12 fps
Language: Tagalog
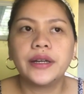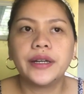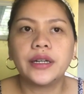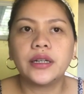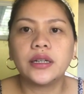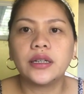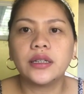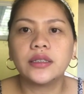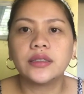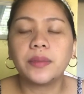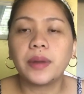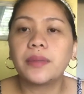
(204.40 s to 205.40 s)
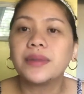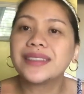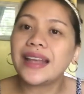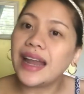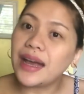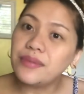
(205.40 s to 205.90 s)
Ah, sa
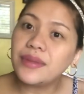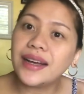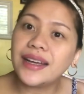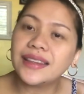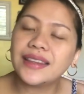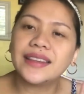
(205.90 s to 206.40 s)
pagpasalamat